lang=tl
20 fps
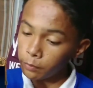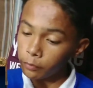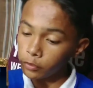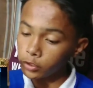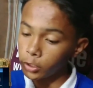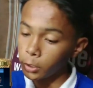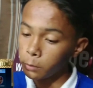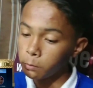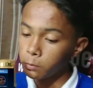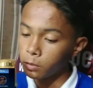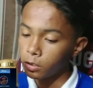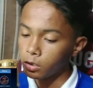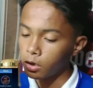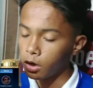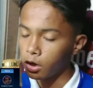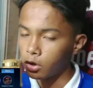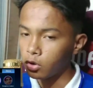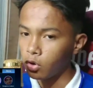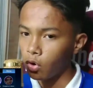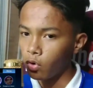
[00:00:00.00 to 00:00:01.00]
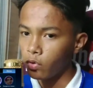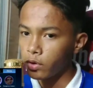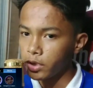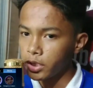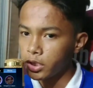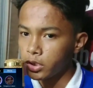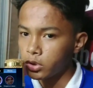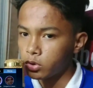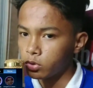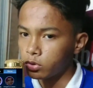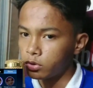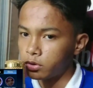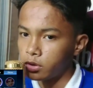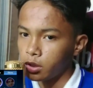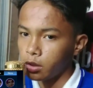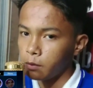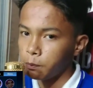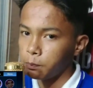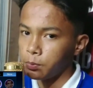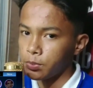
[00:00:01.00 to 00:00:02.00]
before tayo mag-go into
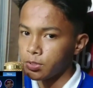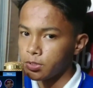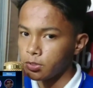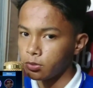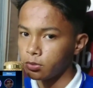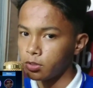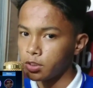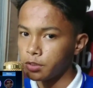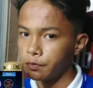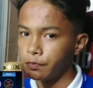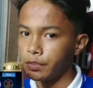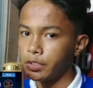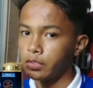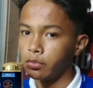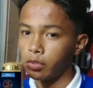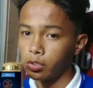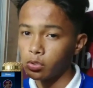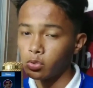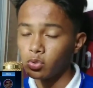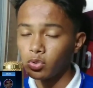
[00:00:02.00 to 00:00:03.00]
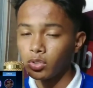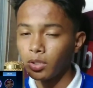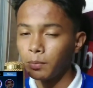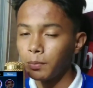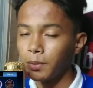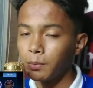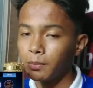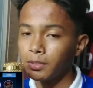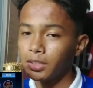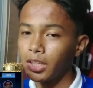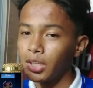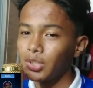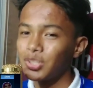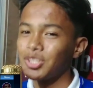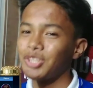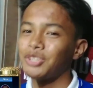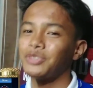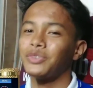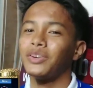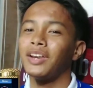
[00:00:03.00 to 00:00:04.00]
deepest on this video guys, gusto lang pala mag-thank
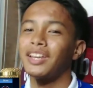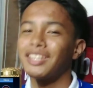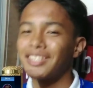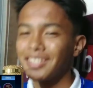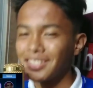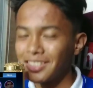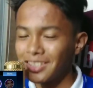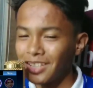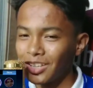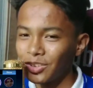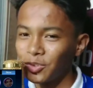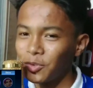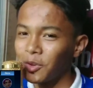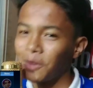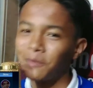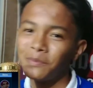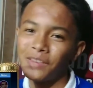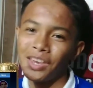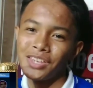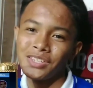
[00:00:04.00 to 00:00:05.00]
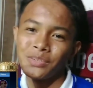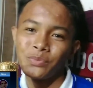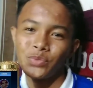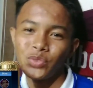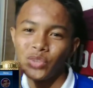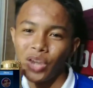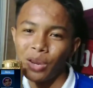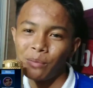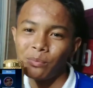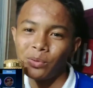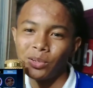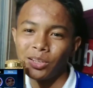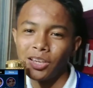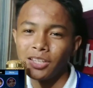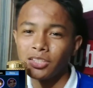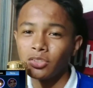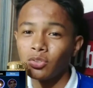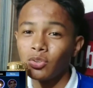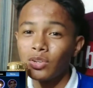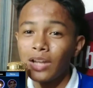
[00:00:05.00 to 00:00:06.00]
sa inyo guys sa 12k subscriber
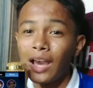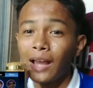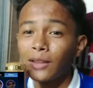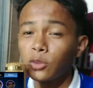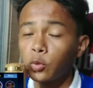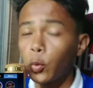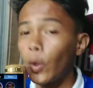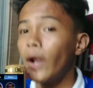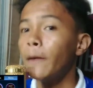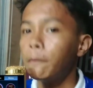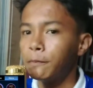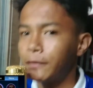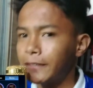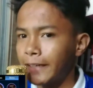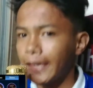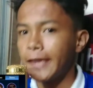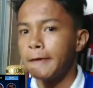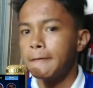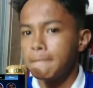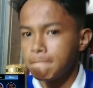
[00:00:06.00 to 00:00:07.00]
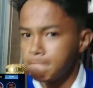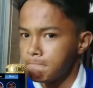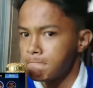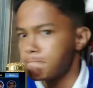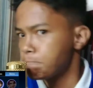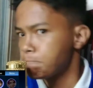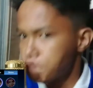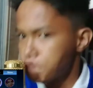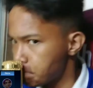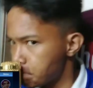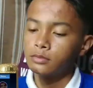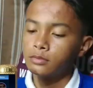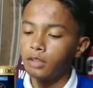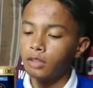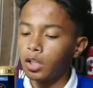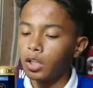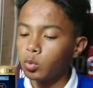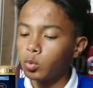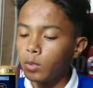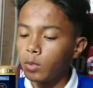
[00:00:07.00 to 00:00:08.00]
guys. Ano, naka 12k
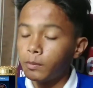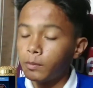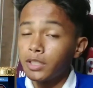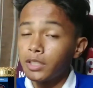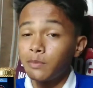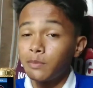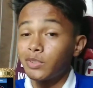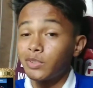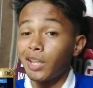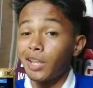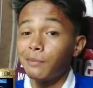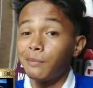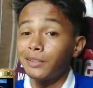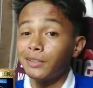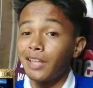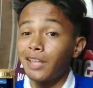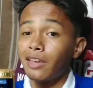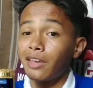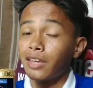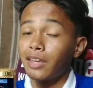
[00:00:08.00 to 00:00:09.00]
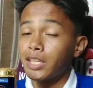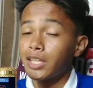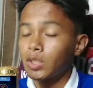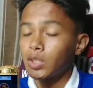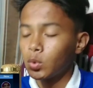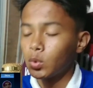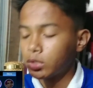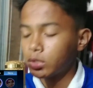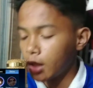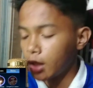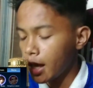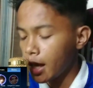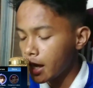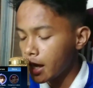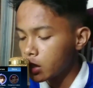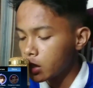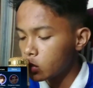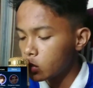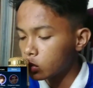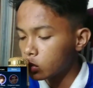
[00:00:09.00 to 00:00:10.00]
naka 12k subscriber tayo guys ano
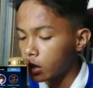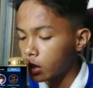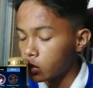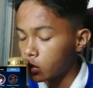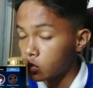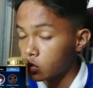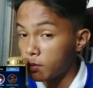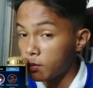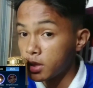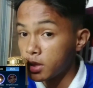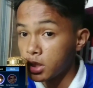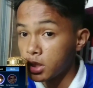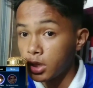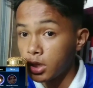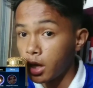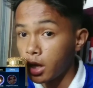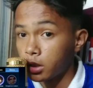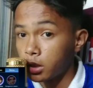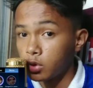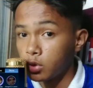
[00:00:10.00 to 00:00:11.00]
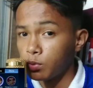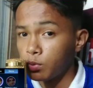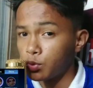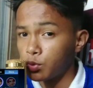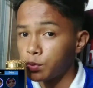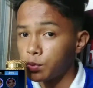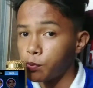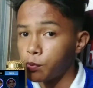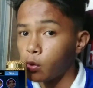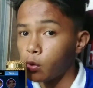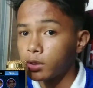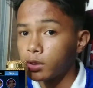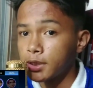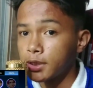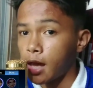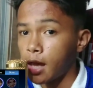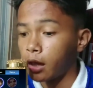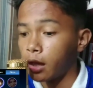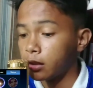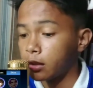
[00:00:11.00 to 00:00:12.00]
thank you thank you so much sa lahat ng sumusuporta
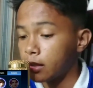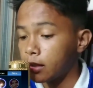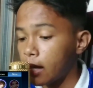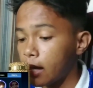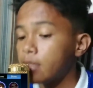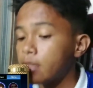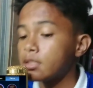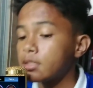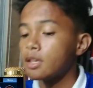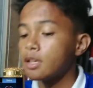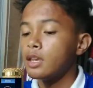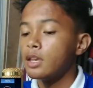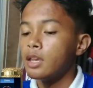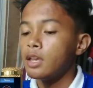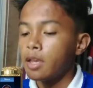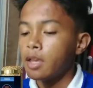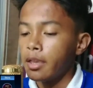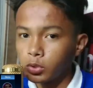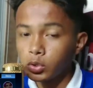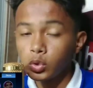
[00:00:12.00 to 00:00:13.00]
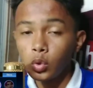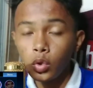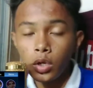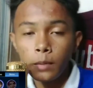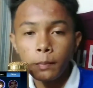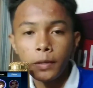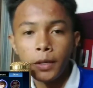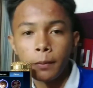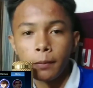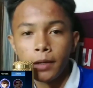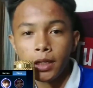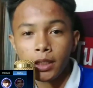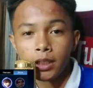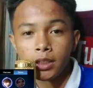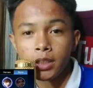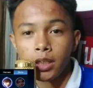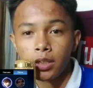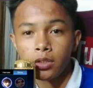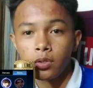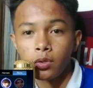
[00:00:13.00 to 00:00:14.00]
sa akin guys gusto ko lang pala
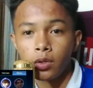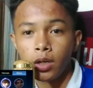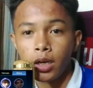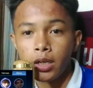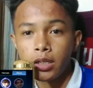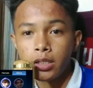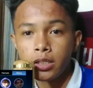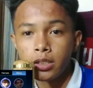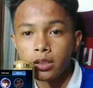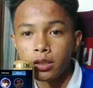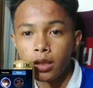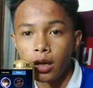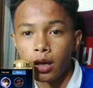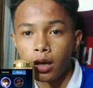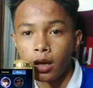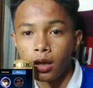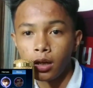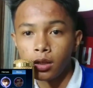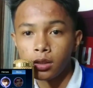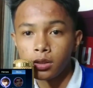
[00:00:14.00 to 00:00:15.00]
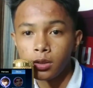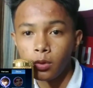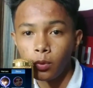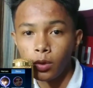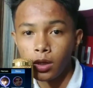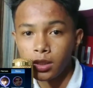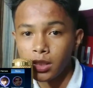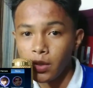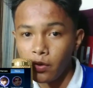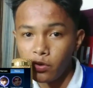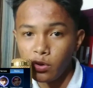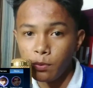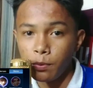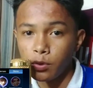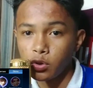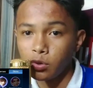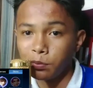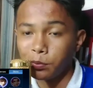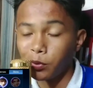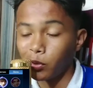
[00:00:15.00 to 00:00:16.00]
balita sa inyo guys na sa walang sawang yung
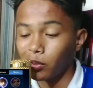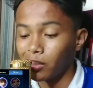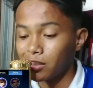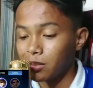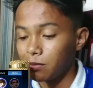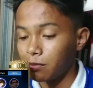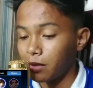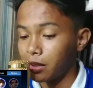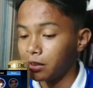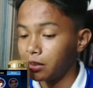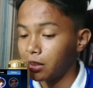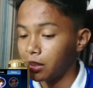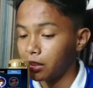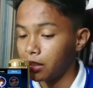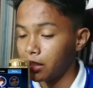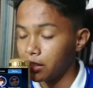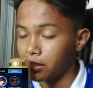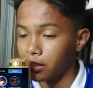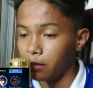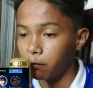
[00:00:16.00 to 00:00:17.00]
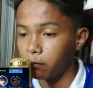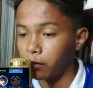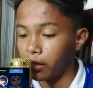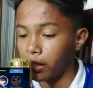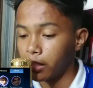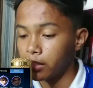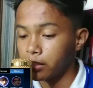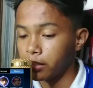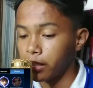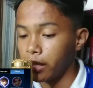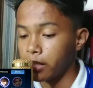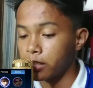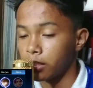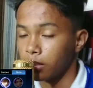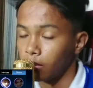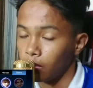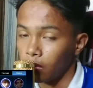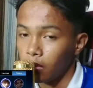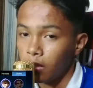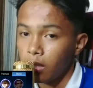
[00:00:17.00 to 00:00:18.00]
pagsuporta sa mga hindi nag-skip ng ads guys
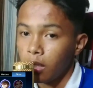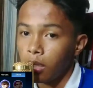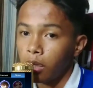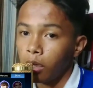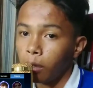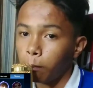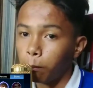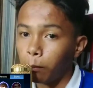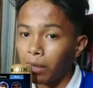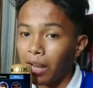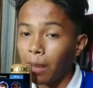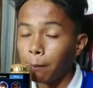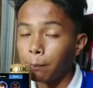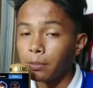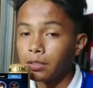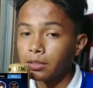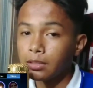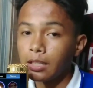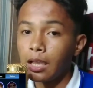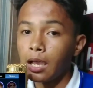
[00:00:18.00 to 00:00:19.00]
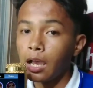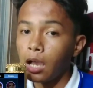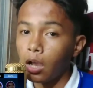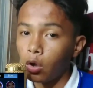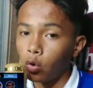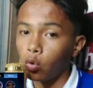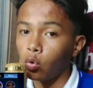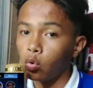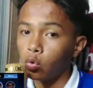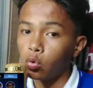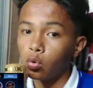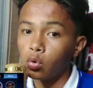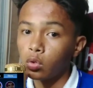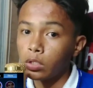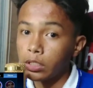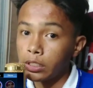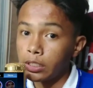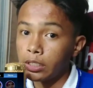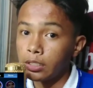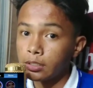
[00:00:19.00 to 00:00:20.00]
ano malapit na akong
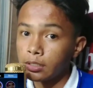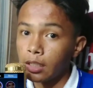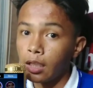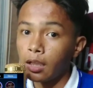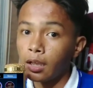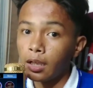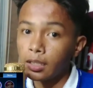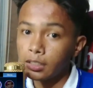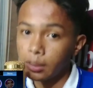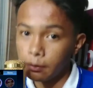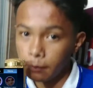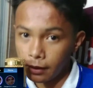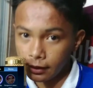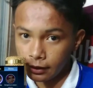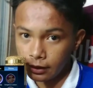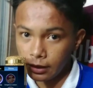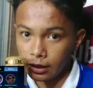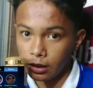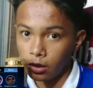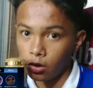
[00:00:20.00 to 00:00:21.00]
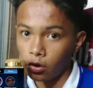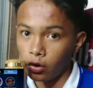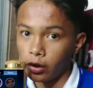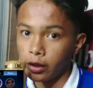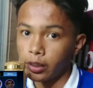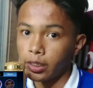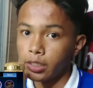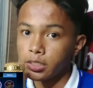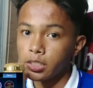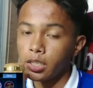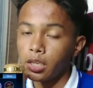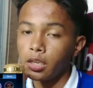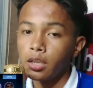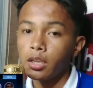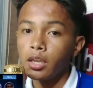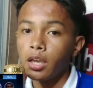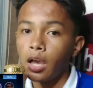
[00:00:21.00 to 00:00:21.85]
kikita kada monthly okay kasi